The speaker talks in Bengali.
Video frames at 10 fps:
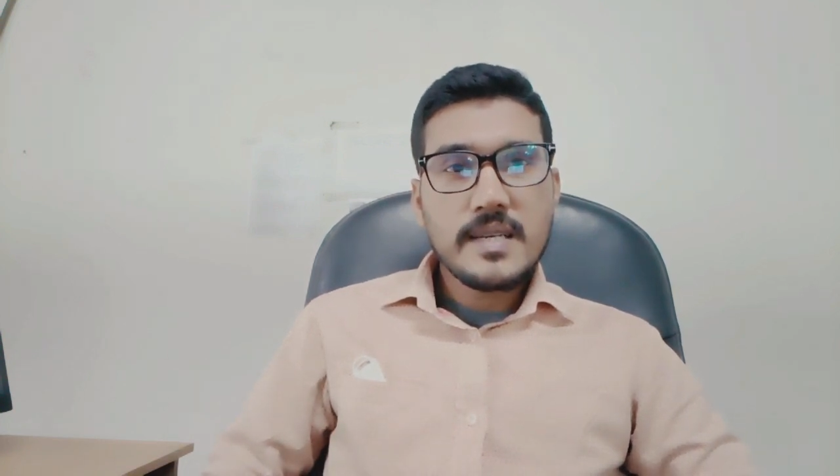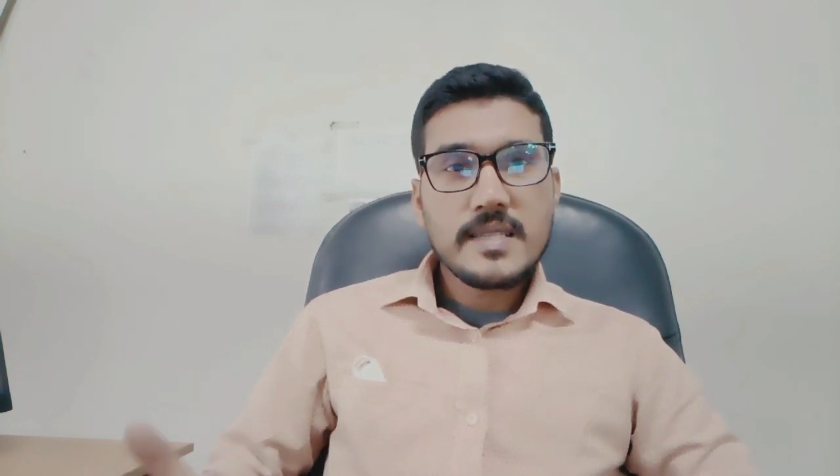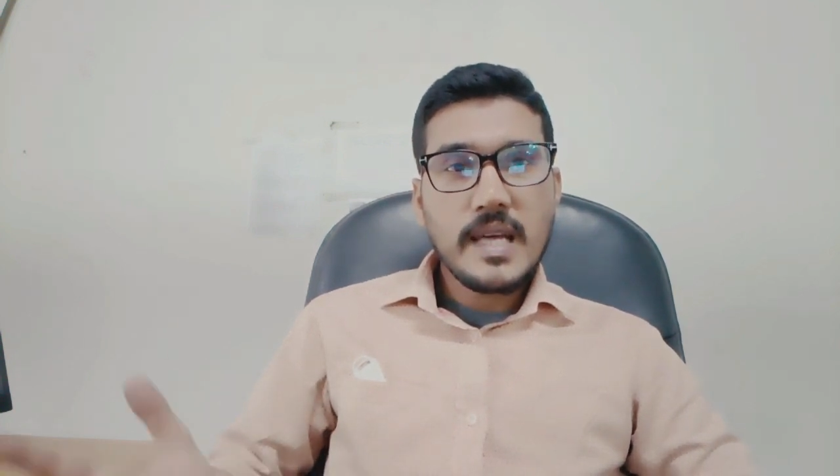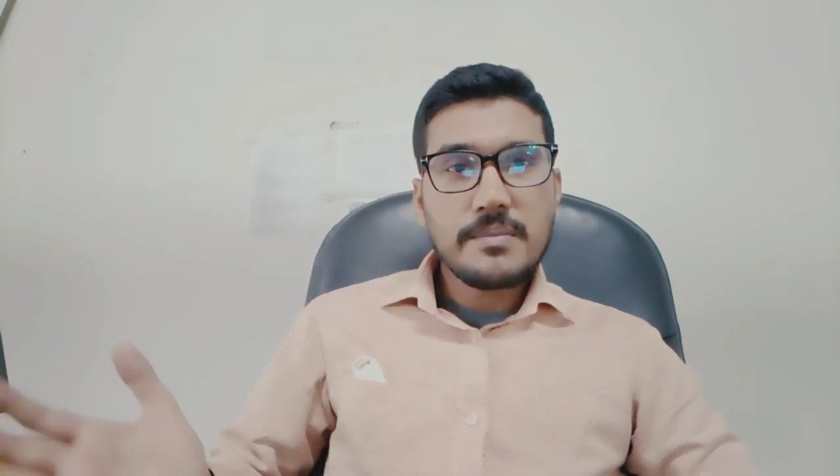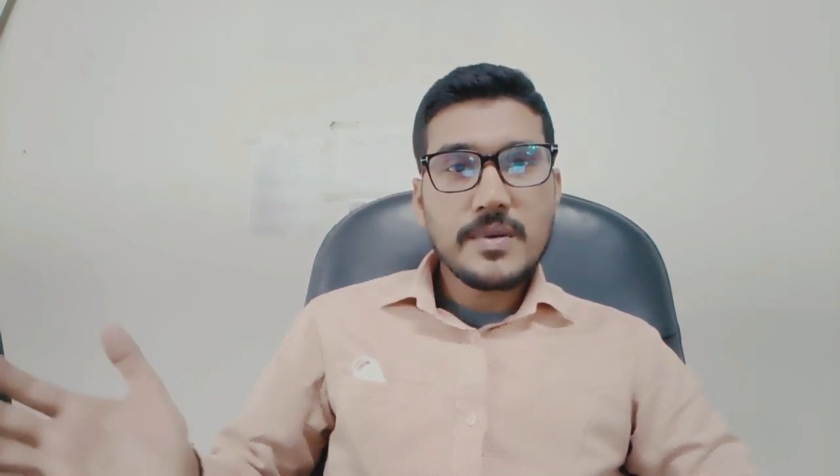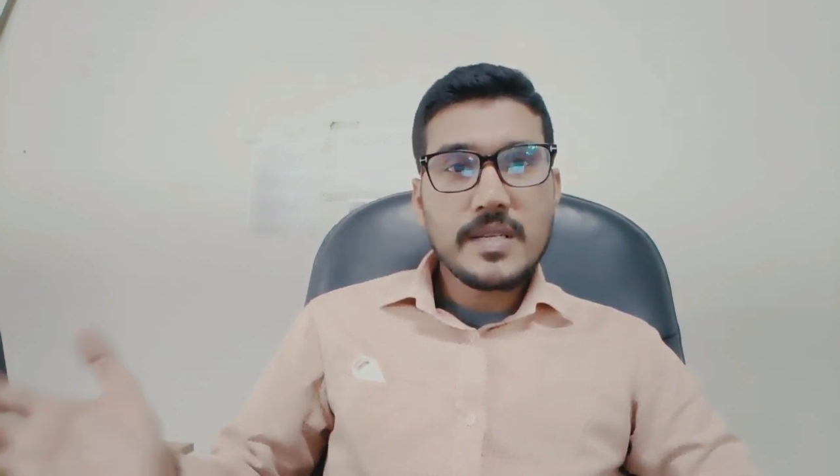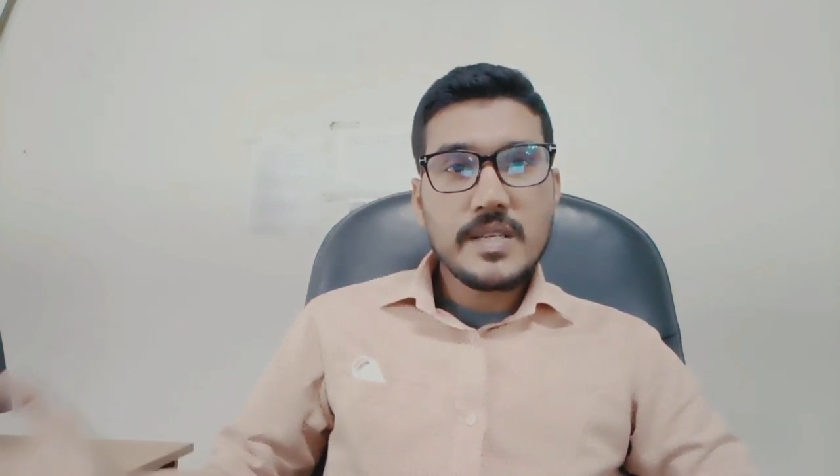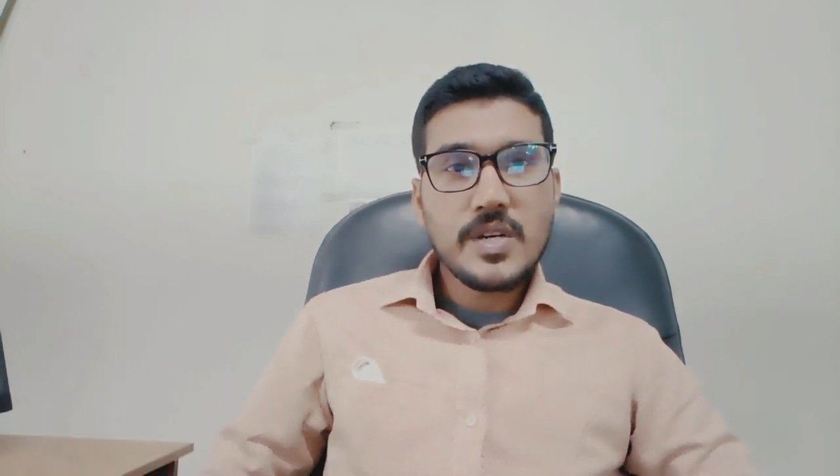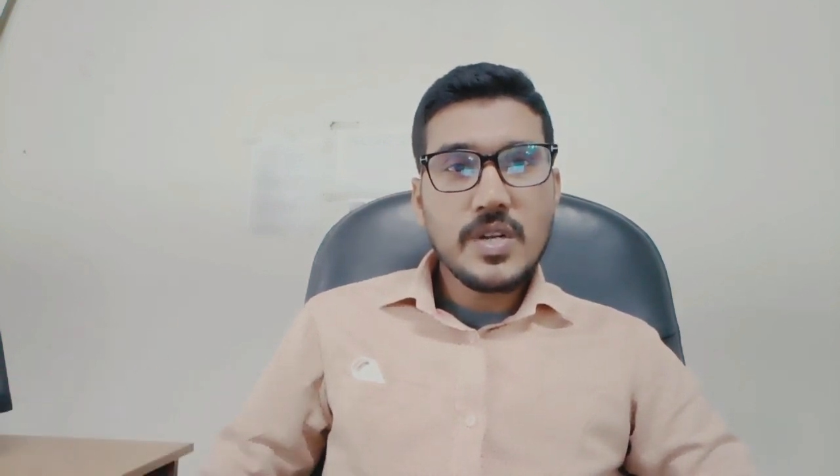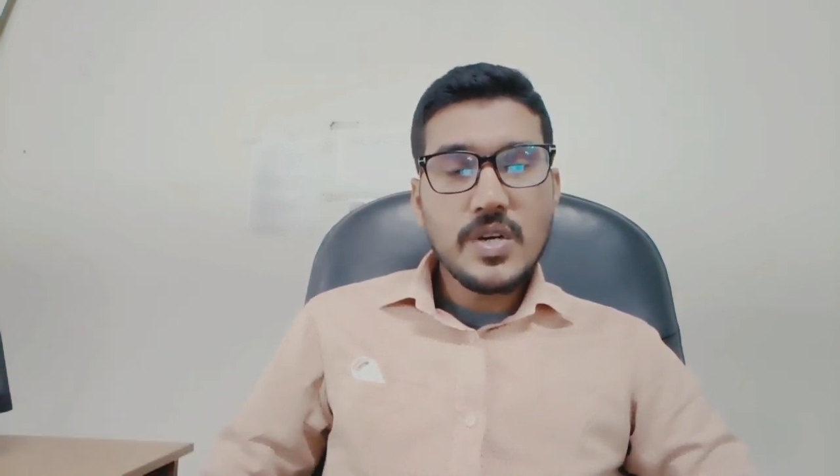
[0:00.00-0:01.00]
তারপর কি
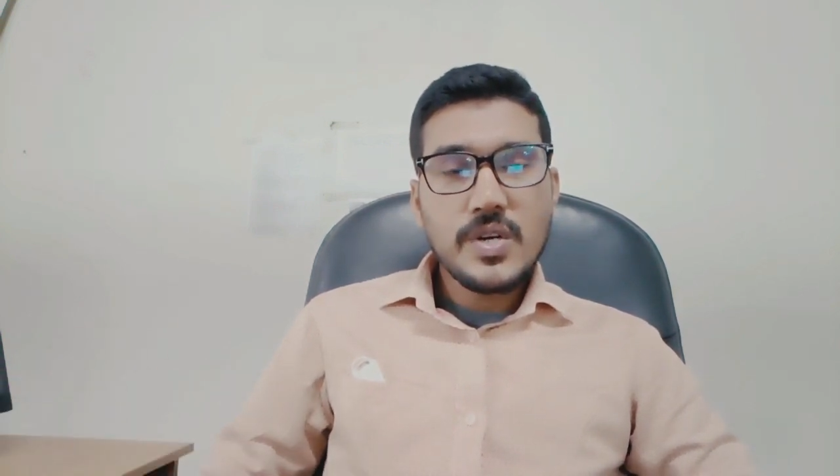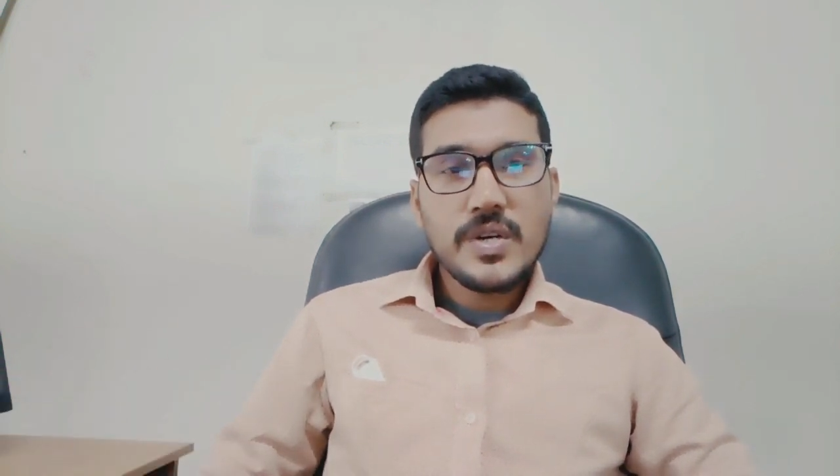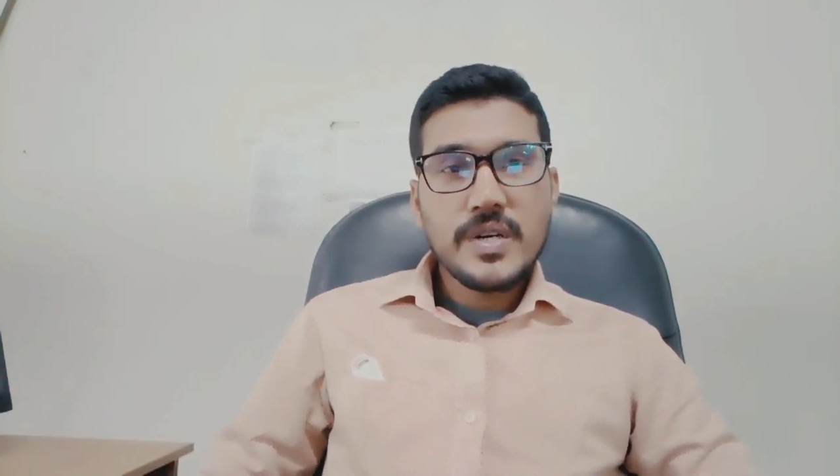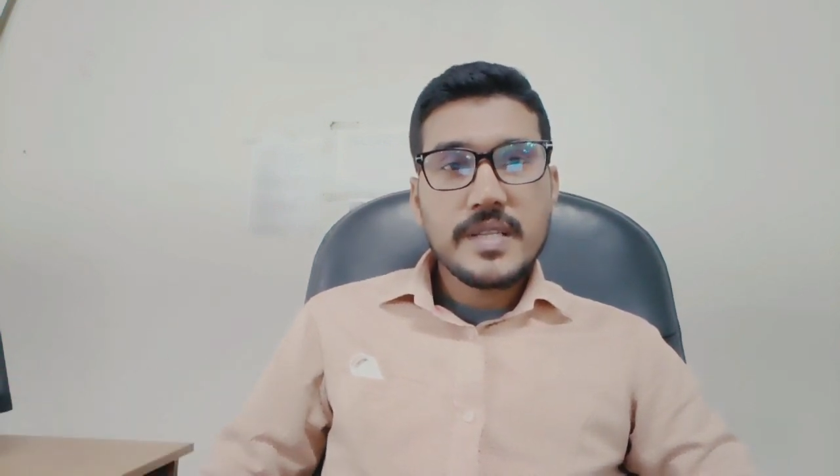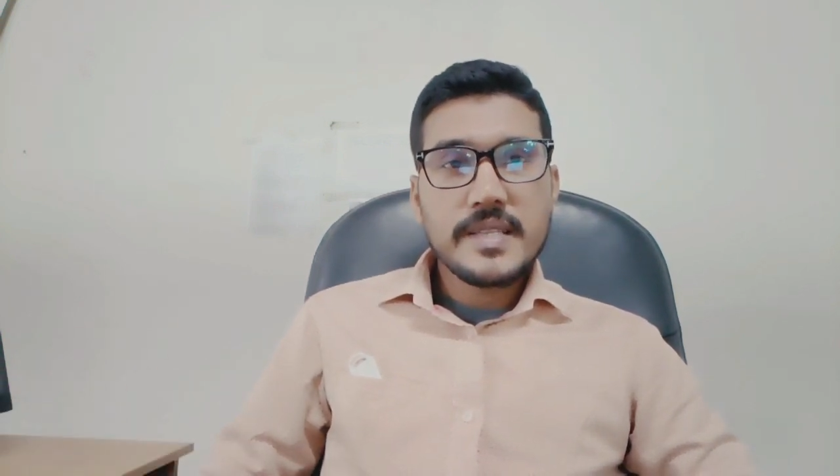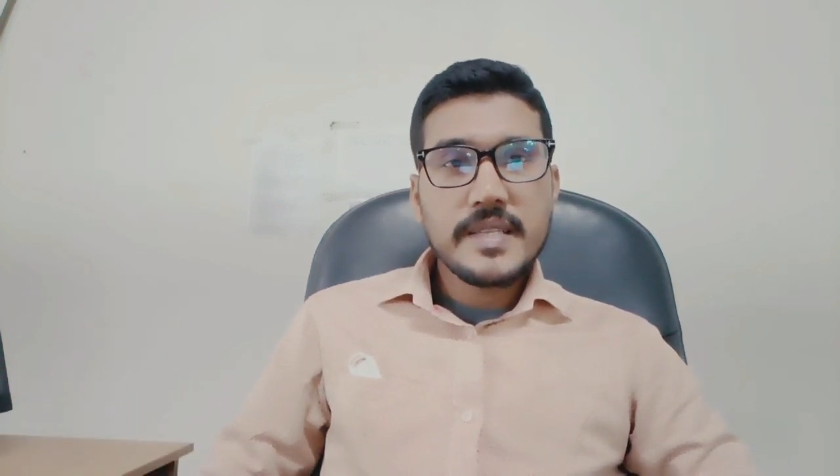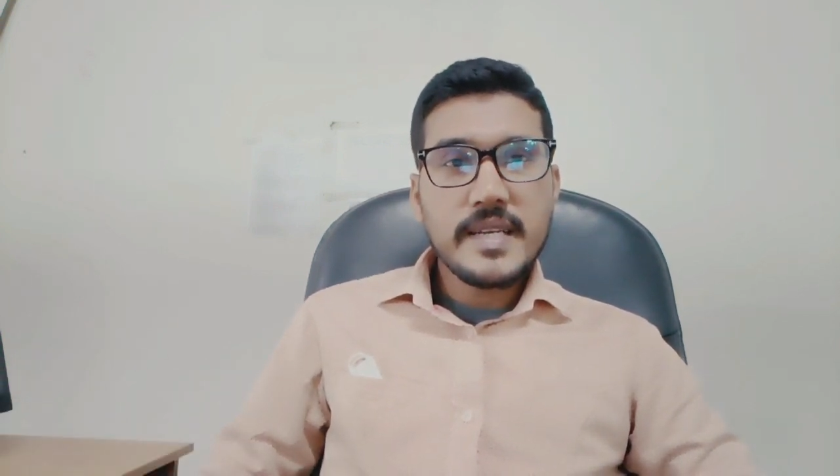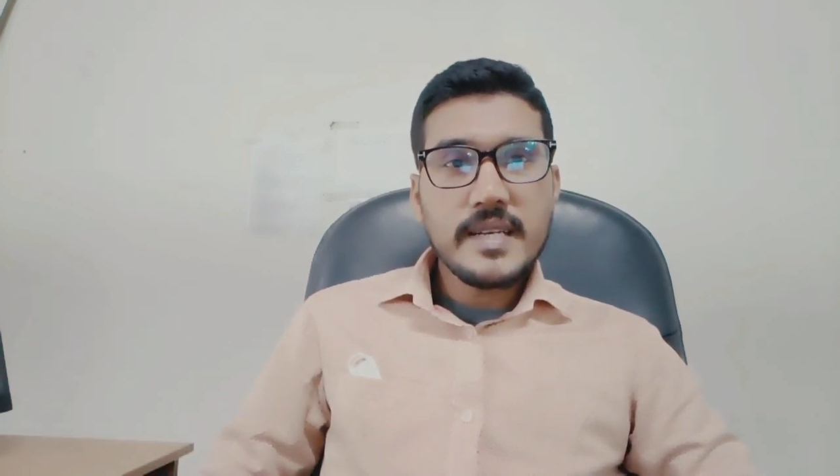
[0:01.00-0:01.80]
হলো দেন